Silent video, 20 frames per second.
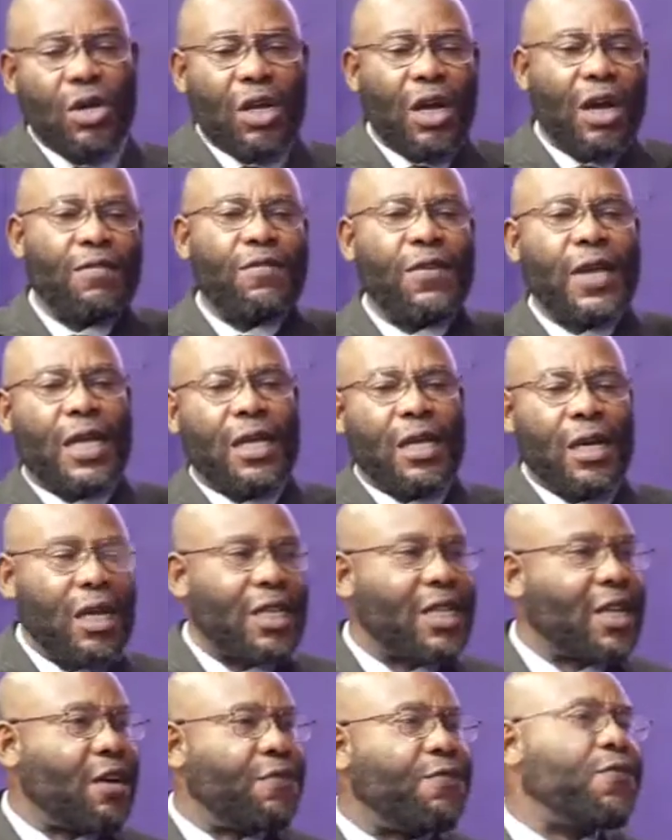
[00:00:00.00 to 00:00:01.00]
avec le
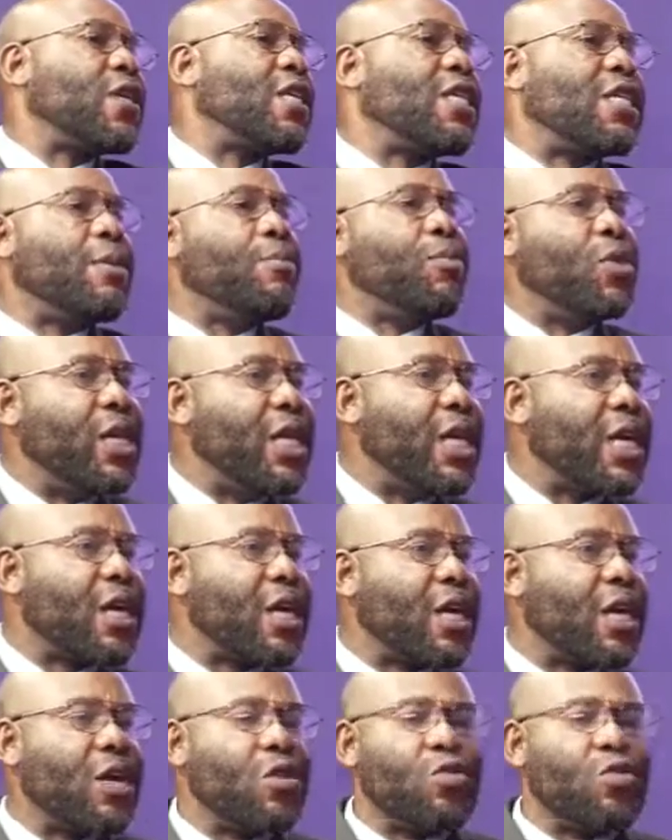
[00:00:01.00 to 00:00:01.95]
trafic des minéraux.